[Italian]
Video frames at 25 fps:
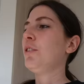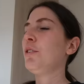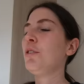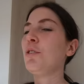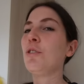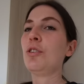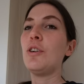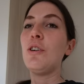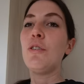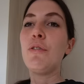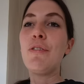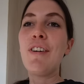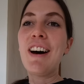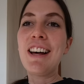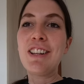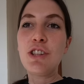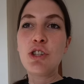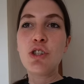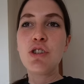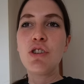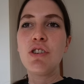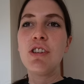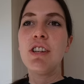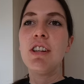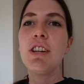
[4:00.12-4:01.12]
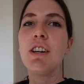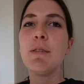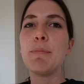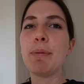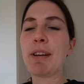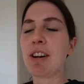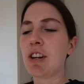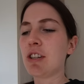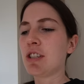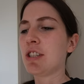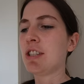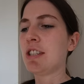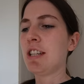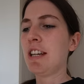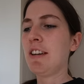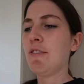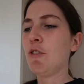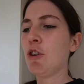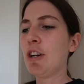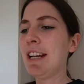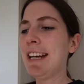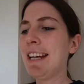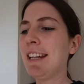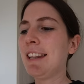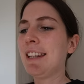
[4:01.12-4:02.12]
Non lo faccio io, però se
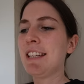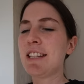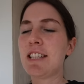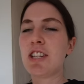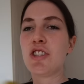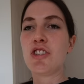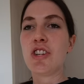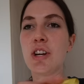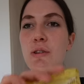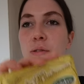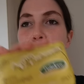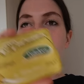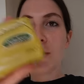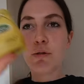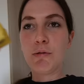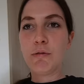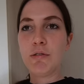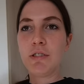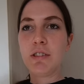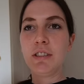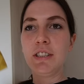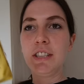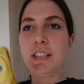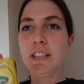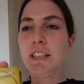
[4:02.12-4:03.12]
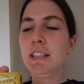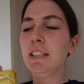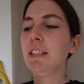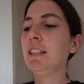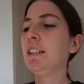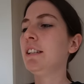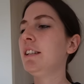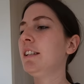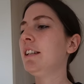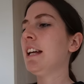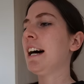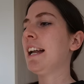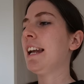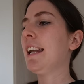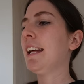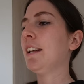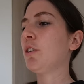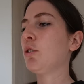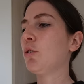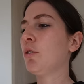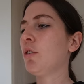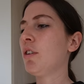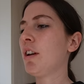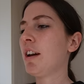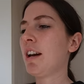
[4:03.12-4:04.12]
volete, se c'è qualcuno di Dalla
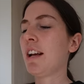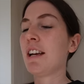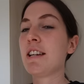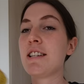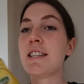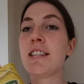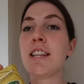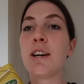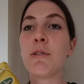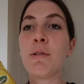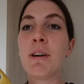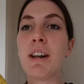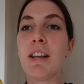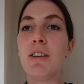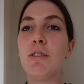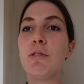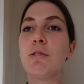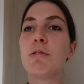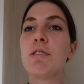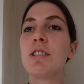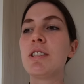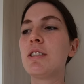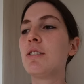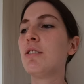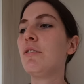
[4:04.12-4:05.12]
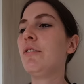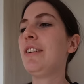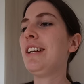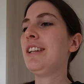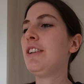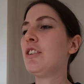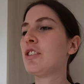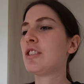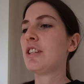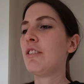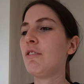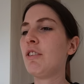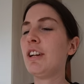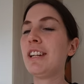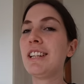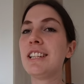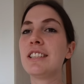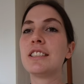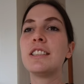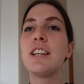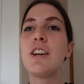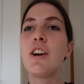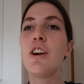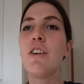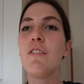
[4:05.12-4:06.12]
Torre che sta guardando questo video, se volete
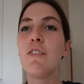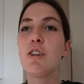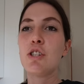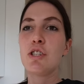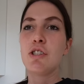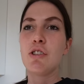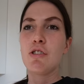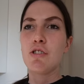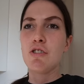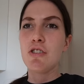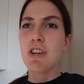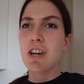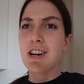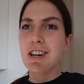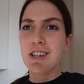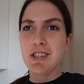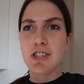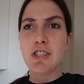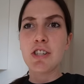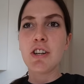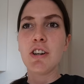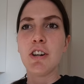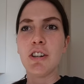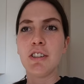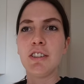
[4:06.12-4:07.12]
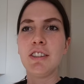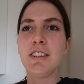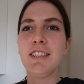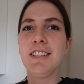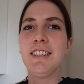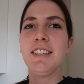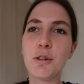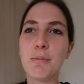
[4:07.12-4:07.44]
sarò il vostro Jerry Scotti.